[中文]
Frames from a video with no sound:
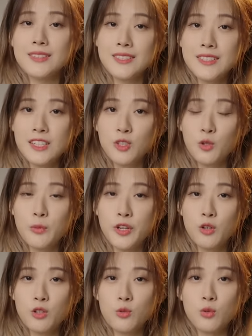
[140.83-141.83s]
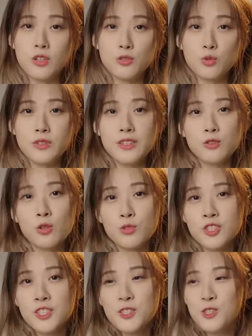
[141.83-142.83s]
经验都没有的我，决定从
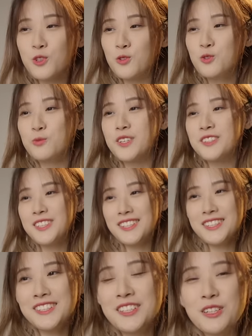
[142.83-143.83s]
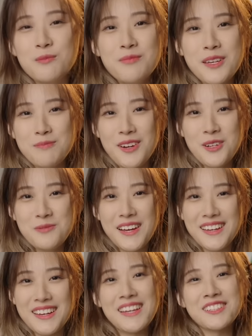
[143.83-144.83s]
新手入门第一课面包板
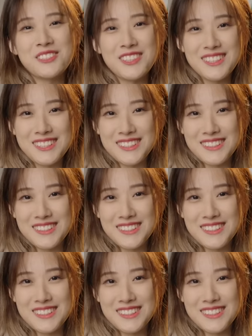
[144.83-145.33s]
开始学起。